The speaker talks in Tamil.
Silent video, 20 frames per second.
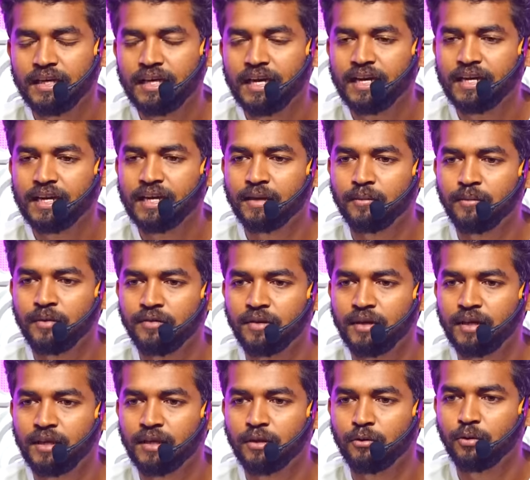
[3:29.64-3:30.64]
ஏன் நிரம்பி
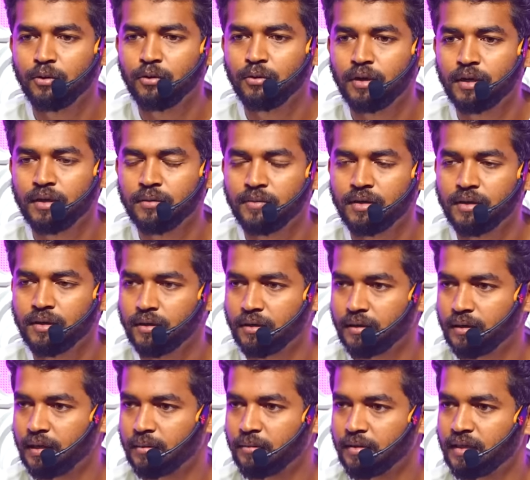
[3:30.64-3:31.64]
வழியில் ஒரு வாரமாக
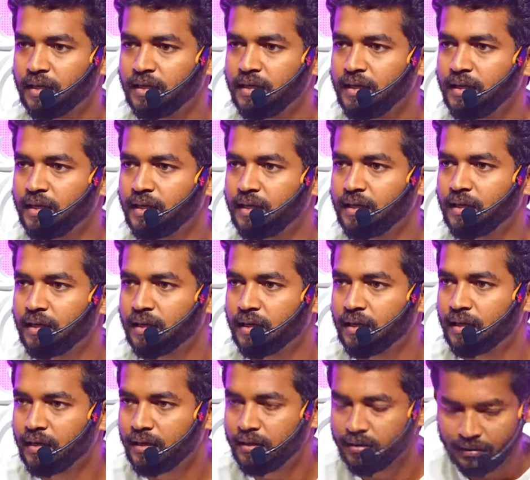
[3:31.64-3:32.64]
நம்ம தண்ணி
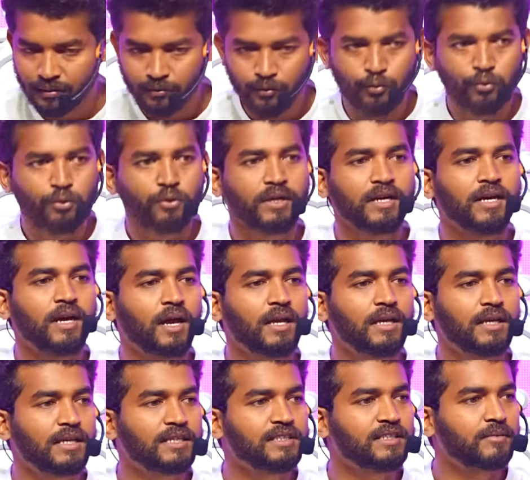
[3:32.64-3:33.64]
எடுக்கலன்னா உங்களுடைய
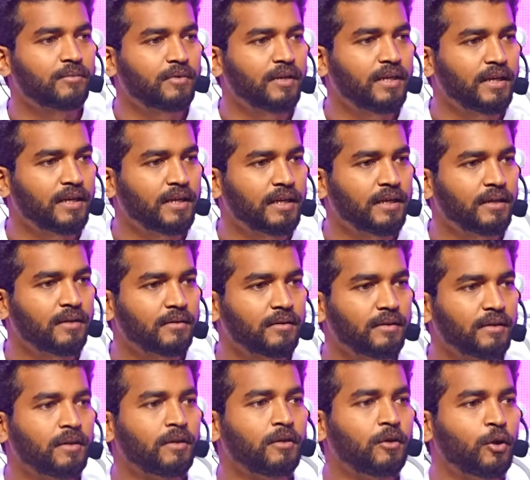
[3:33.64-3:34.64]
கால்குலேஷன் படி என்ன
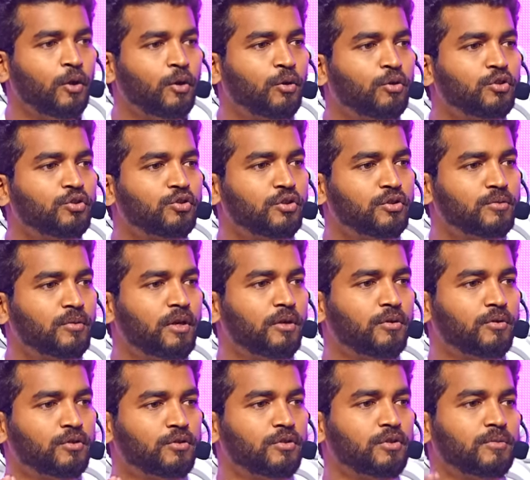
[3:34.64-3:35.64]
கொஞ்சம் கொஞ்சமாக
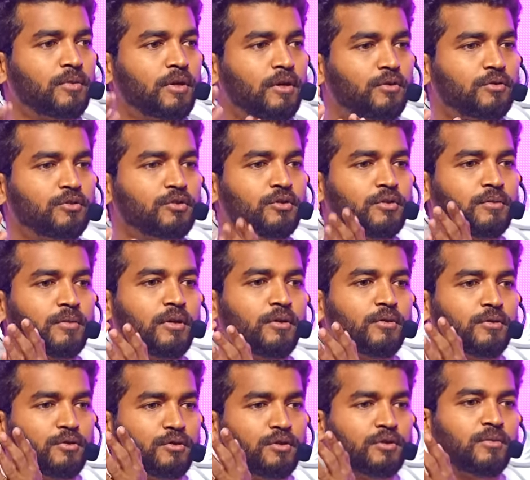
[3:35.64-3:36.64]
கொஞ்சம் கொஞ்சமாக கொஞ்சம் கொஞ்சமாக
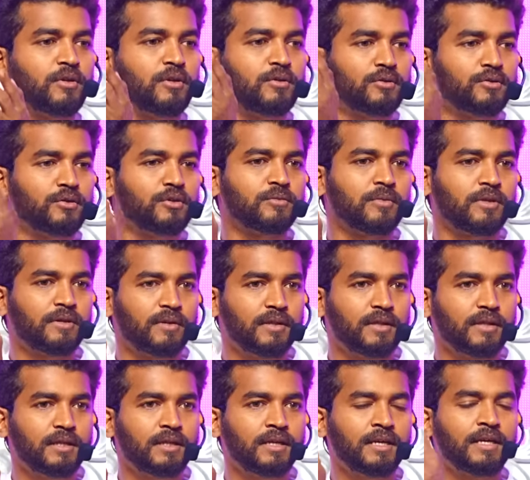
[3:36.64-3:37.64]
கொஞ்சம் கொஞ்சமாக கொஞ்சம் கொஞ்சமாக
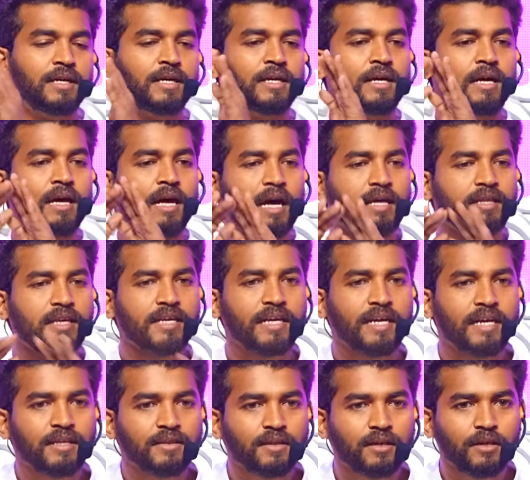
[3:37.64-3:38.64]
வந்து அந்த
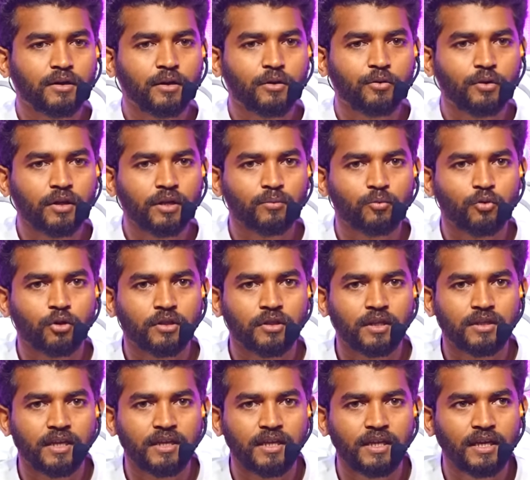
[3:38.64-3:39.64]
கிணத்துல இருக்கக்கூடிய
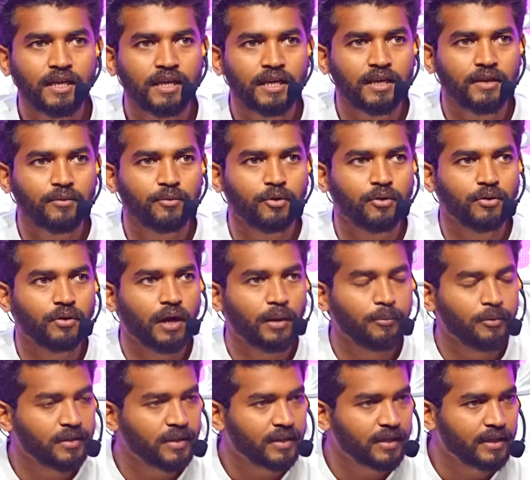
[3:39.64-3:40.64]
மொத்த தண்ணியும் கீழே போகணும்
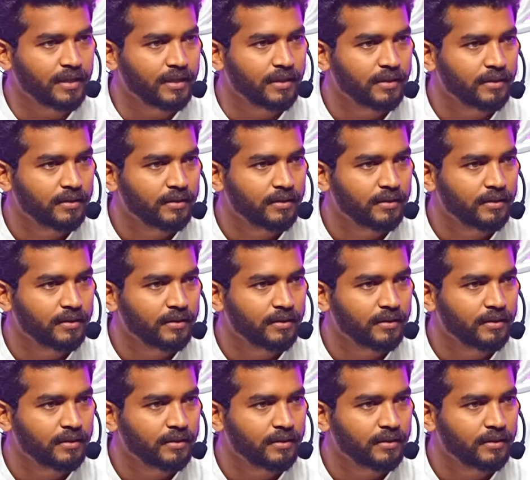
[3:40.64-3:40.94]
அப்படி தானே